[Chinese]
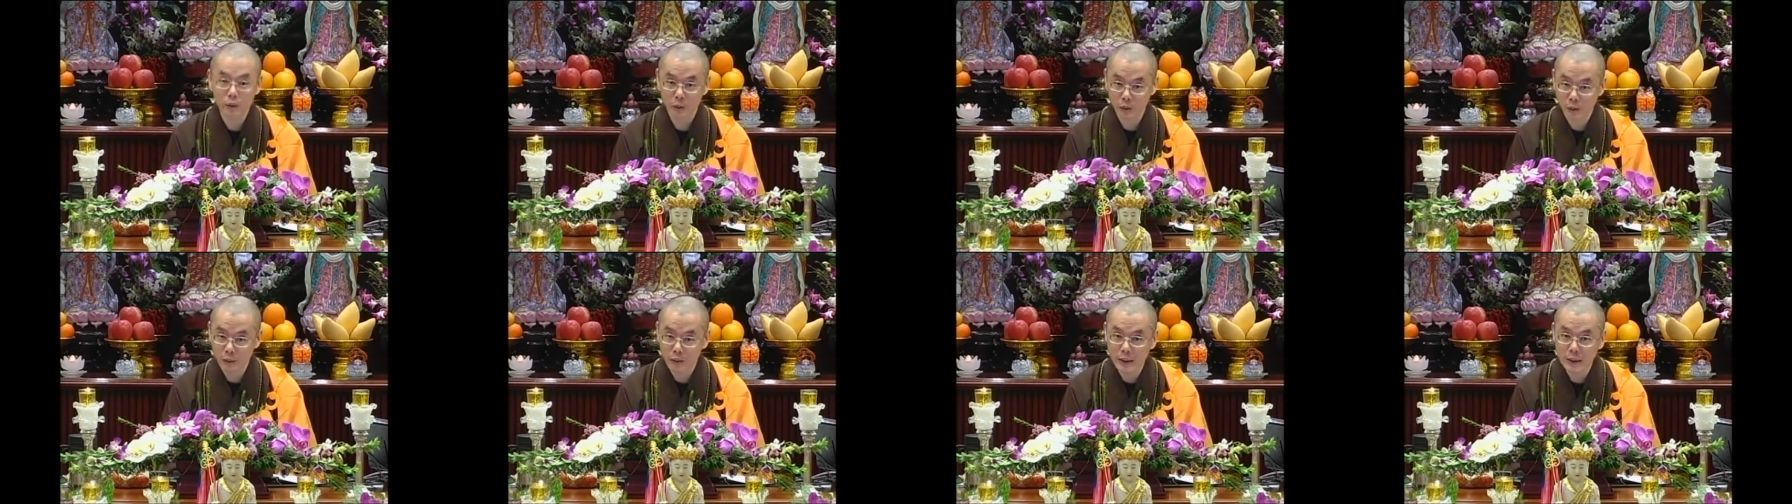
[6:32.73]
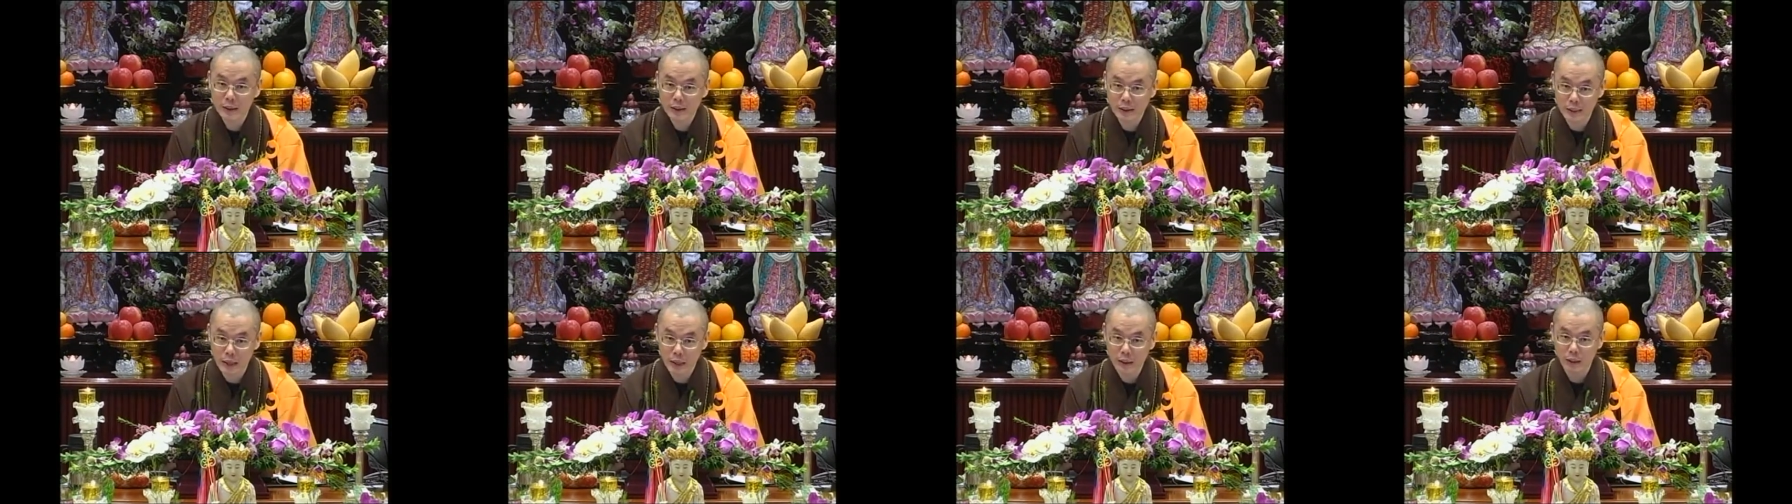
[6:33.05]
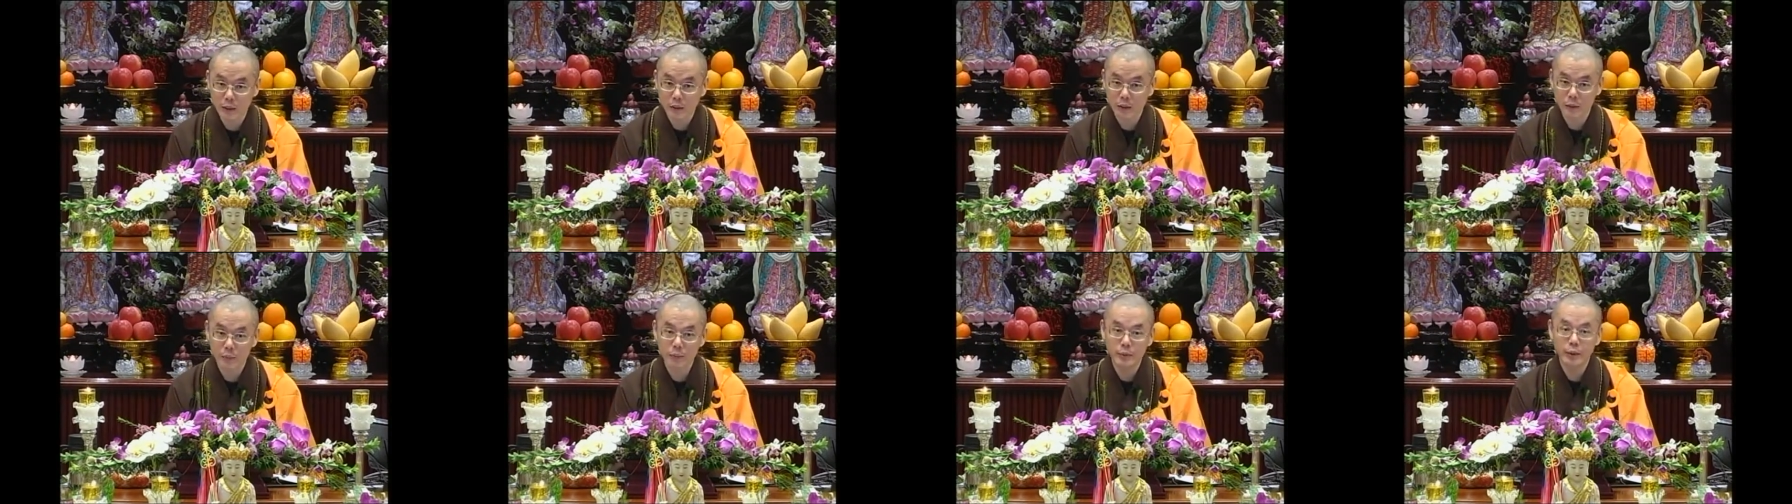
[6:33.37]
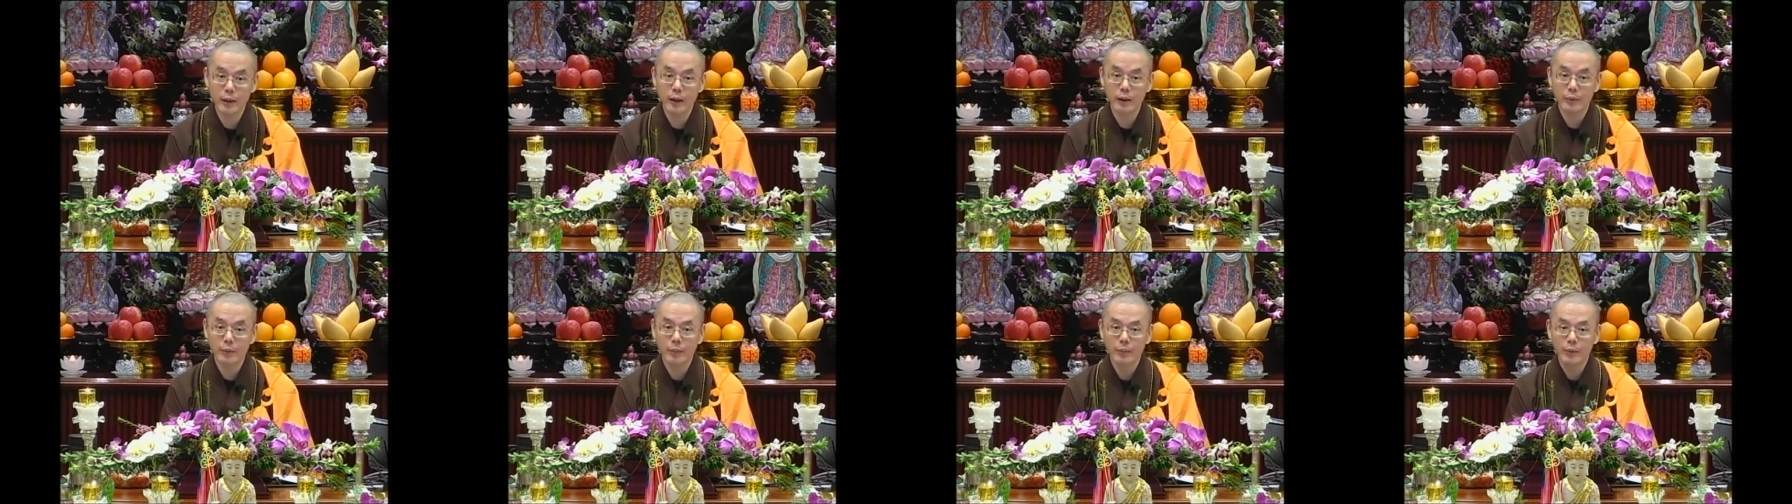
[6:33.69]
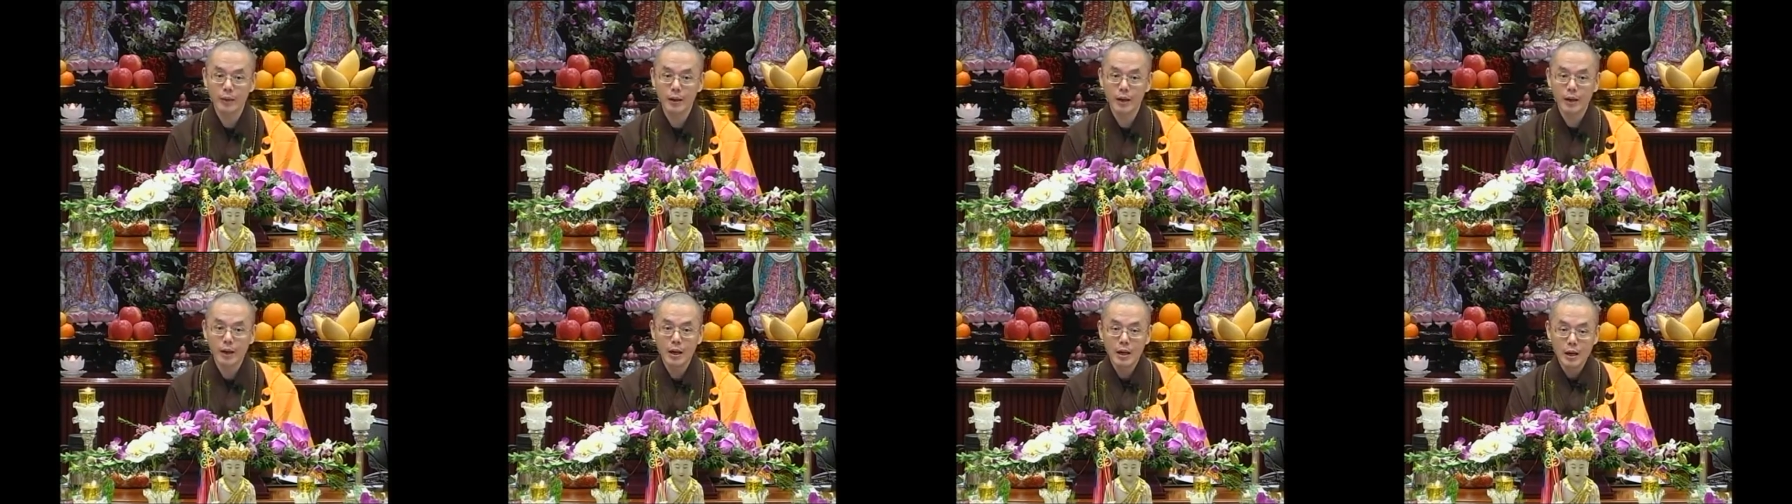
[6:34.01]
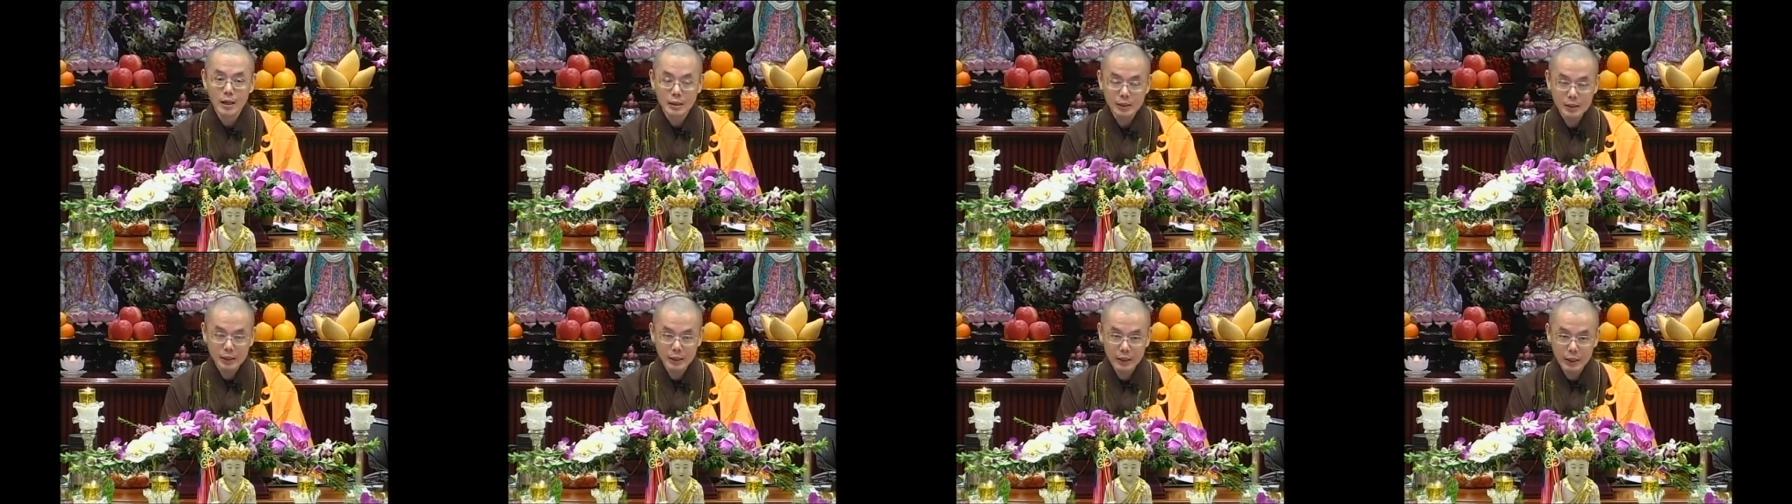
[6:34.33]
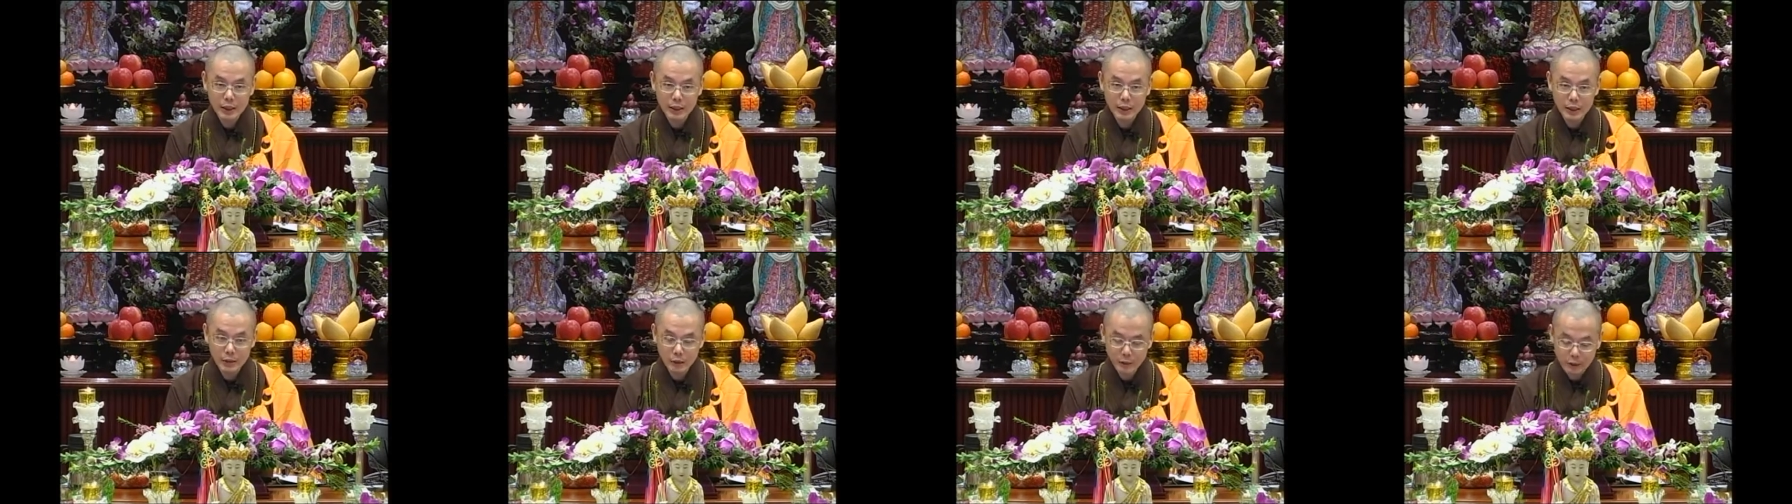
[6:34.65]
我昨天讲了，对不对？今天更